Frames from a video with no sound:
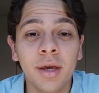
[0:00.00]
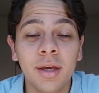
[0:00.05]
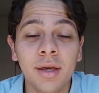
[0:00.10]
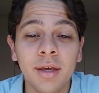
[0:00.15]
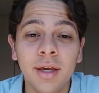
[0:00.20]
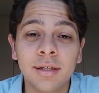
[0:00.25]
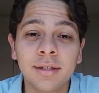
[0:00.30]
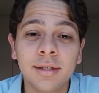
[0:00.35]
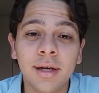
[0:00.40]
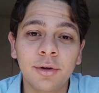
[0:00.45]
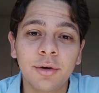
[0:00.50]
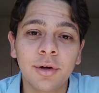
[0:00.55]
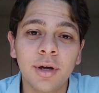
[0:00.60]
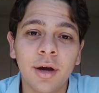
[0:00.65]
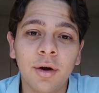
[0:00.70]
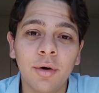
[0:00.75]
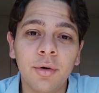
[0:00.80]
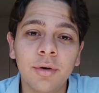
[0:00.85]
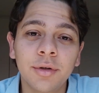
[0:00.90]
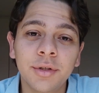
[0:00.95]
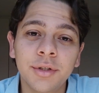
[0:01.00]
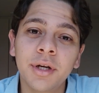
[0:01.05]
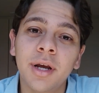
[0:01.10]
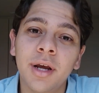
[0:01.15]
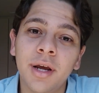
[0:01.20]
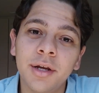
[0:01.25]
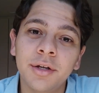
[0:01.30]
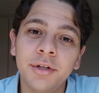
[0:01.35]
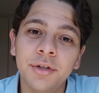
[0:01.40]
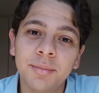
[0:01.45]
e esse aluguel te
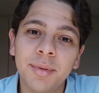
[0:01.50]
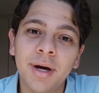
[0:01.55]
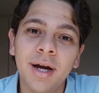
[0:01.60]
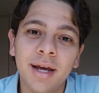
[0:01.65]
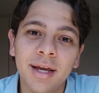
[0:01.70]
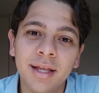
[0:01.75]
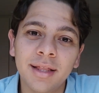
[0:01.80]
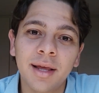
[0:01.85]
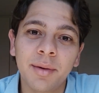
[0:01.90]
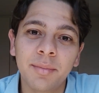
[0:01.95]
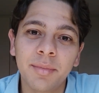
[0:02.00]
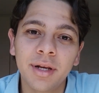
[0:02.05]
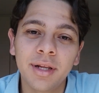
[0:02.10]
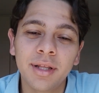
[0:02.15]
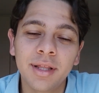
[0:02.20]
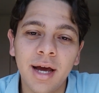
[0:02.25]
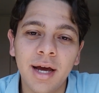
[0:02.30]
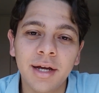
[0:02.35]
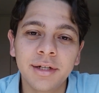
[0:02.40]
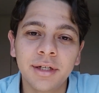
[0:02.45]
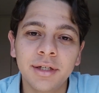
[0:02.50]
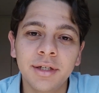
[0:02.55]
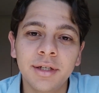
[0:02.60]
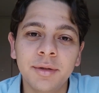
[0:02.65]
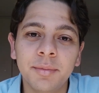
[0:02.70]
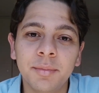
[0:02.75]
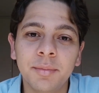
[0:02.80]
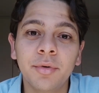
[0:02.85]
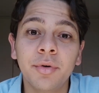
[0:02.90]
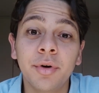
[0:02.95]
rende uma rentabilidade
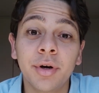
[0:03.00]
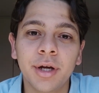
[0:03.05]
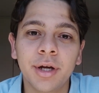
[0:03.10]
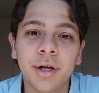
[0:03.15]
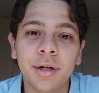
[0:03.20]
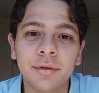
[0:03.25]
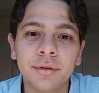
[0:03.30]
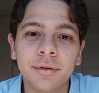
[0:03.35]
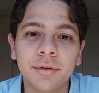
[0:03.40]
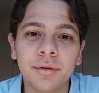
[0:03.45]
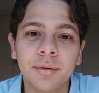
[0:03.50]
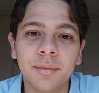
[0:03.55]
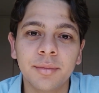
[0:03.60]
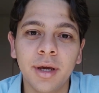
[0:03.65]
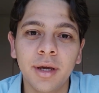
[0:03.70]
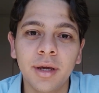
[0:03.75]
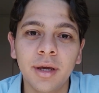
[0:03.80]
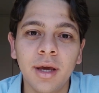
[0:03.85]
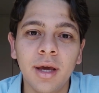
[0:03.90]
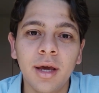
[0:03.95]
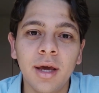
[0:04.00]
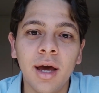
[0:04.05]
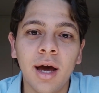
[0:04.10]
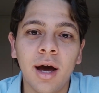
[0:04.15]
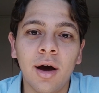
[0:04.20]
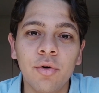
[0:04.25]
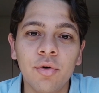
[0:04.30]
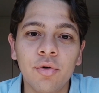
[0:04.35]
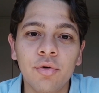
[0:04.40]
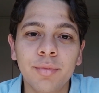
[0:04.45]
ali por ano, tudo bem?
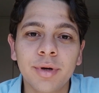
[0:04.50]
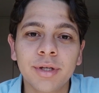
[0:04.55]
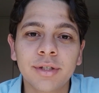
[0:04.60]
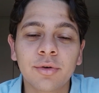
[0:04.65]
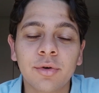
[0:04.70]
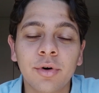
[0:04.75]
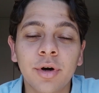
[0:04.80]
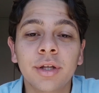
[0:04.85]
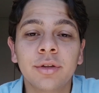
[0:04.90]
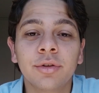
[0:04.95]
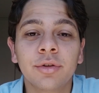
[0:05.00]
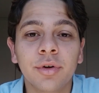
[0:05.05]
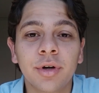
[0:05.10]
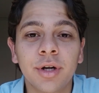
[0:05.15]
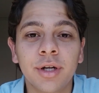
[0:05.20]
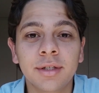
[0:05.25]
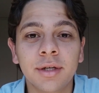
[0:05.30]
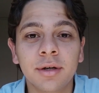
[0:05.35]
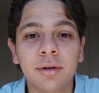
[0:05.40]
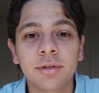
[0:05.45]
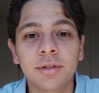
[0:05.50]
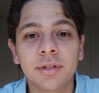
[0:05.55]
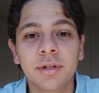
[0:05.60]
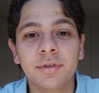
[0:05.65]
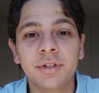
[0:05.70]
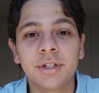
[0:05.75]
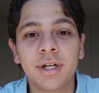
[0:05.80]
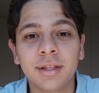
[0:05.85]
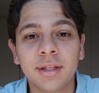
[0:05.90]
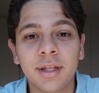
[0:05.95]
Algumas corretoras,
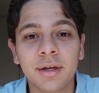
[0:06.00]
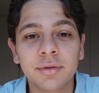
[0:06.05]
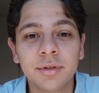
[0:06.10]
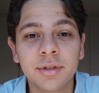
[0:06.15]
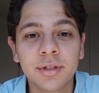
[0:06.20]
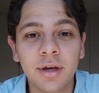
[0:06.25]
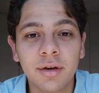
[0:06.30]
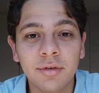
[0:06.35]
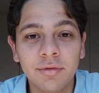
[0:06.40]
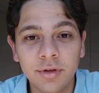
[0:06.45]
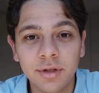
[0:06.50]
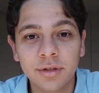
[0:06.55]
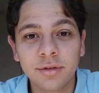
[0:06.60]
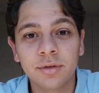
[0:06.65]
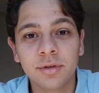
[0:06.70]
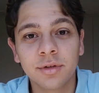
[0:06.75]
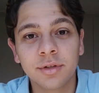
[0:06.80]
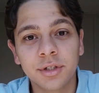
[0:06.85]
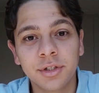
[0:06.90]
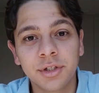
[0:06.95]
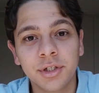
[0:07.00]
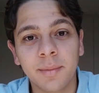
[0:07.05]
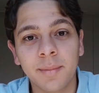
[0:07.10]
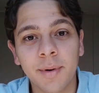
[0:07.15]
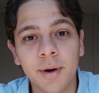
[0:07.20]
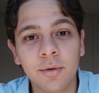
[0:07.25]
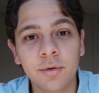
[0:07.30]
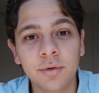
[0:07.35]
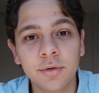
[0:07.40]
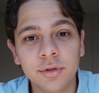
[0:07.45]
inclusive, já têm um serviço que se
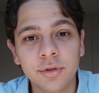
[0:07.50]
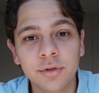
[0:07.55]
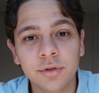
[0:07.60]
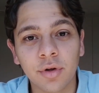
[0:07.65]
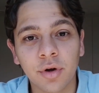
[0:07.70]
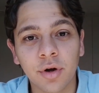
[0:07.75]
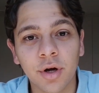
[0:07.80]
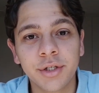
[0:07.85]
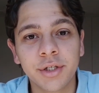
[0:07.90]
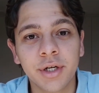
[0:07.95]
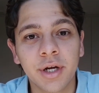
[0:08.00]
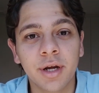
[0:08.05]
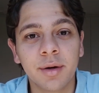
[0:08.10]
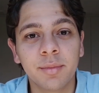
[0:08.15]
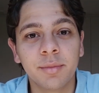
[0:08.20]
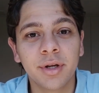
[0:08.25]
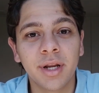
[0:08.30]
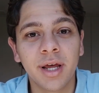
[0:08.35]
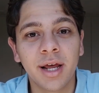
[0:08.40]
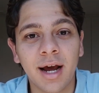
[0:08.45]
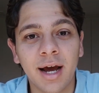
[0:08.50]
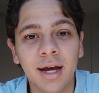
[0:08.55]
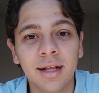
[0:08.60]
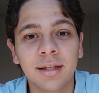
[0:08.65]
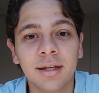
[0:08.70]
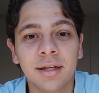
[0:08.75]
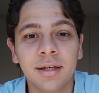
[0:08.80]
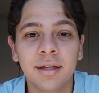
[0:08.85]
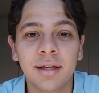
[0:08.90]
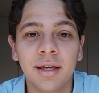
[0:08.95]
chama custódia
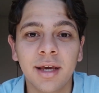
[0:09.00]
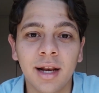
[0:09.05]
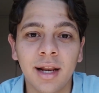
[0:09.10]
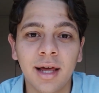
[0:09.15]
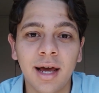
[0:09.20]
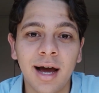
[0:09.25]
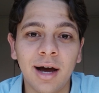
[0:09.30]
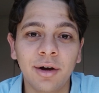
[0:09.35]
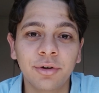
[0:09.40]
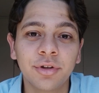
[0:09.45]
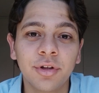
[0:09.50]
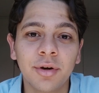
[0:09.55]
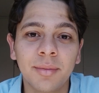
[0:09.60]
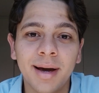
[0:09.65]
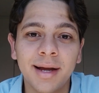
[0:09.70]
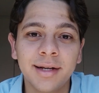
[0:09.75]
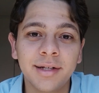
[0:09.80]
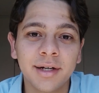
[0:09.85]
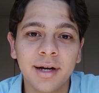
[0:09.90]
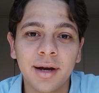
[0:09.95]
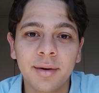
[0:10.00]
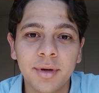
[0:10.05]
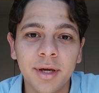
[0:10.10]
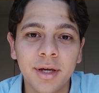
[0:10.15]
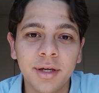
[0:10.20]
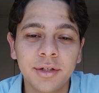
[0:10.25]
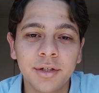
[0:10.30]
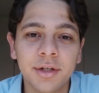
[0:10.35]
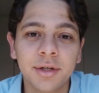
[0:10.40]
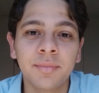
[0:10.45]
remunerada, em que ela
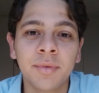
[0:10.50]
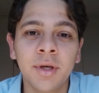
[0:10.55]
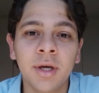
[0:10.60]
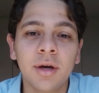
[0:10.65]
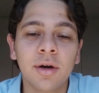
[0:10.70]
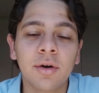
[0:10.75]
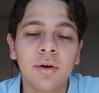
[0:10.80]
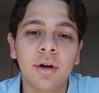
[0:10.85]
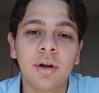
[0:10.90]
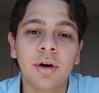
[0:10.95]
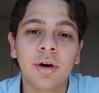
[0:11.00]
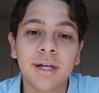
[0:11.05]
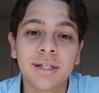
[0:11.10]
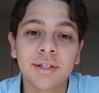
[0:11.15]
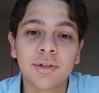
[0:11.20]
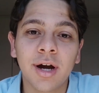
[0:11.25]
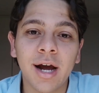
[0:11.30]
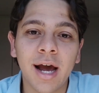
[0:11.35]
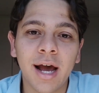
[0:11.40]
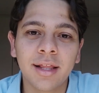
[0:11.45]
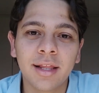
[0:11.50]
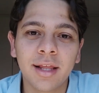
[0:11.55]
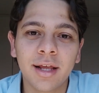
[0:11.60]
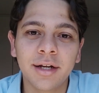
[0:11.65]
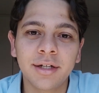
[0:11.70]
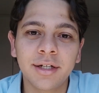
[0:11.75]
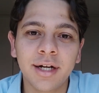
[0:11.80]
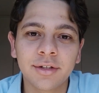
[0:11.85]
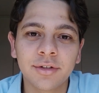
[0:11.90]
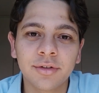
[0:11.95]
automaticamente coloca sua
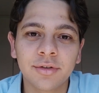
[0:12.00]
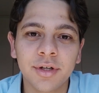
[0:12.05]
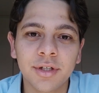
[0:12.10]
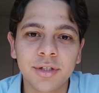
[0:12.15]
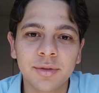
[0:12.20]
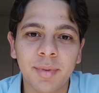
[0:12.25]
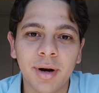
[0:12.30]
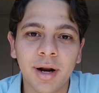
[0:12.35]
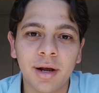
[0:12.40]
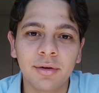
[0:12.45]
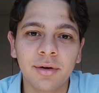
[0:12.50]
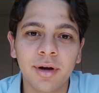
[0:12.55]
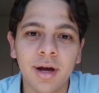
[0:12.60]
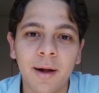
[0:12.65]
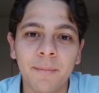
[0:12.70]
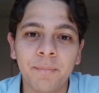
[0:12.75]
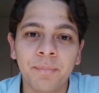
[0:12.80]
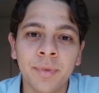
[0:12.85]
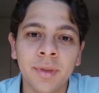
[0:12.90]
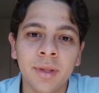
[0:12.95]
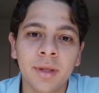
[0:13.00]
carteira de ações para alugar.